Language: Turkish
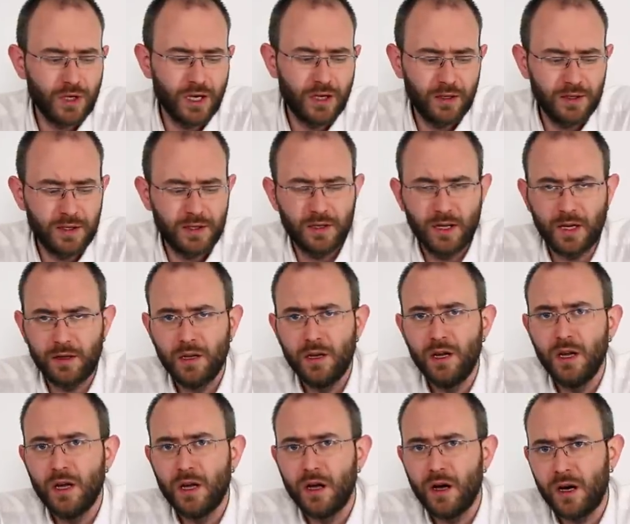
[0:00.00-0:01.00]
Hangisinden
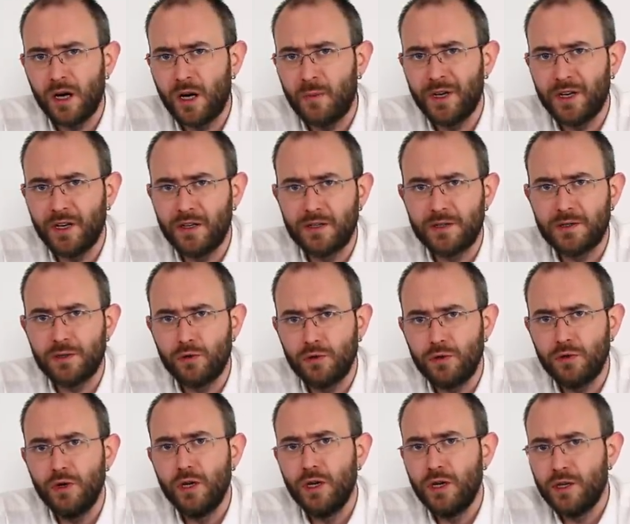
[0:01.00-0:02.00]
arama gelirse
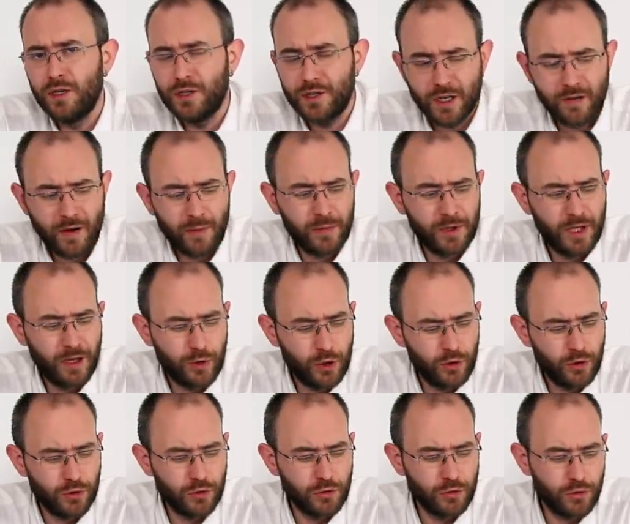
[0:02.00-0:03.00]
onu
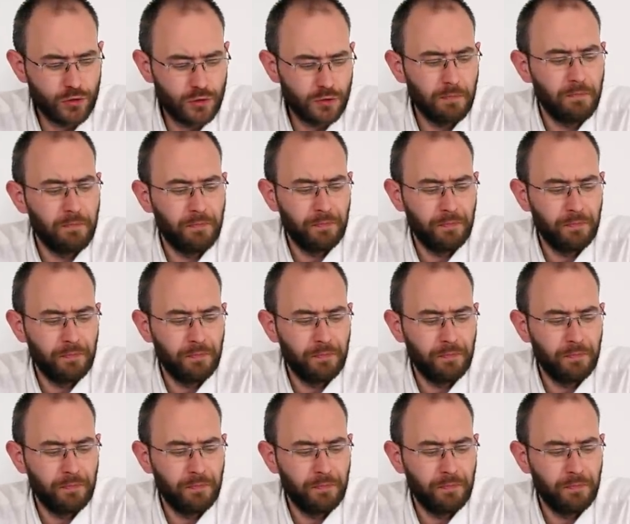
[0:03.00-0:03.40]
cevaplayabiliyorsunuz.